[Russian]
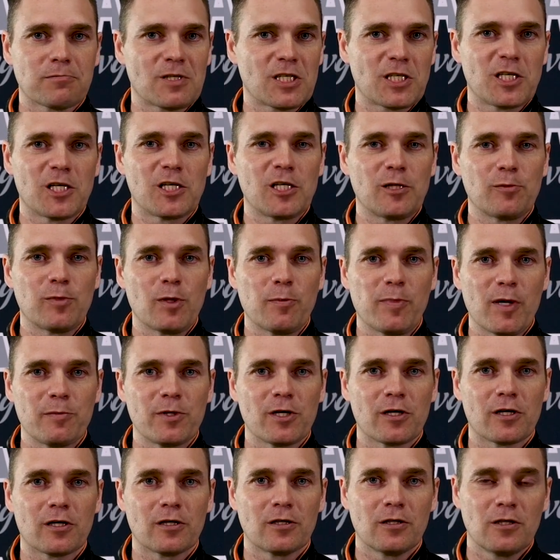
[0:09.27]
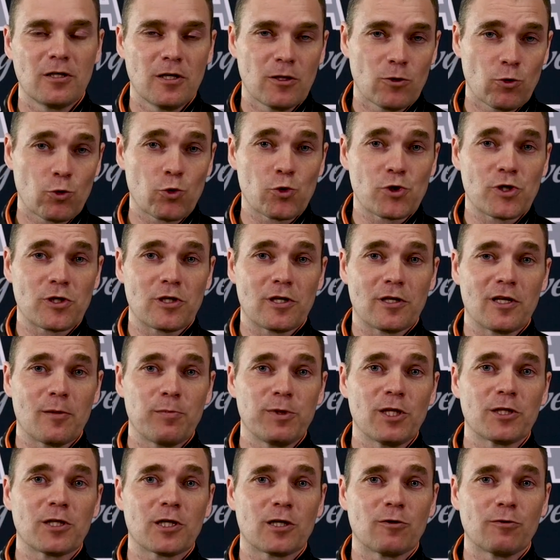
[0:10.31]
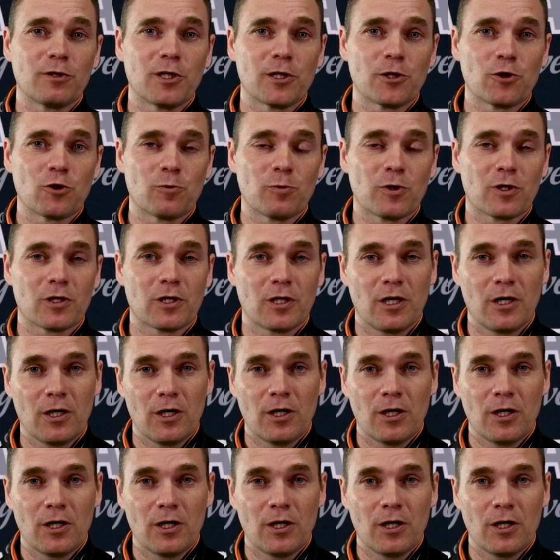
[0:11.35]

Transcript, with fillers: каких-либо помех. Ну, то есть это на платных водоемах.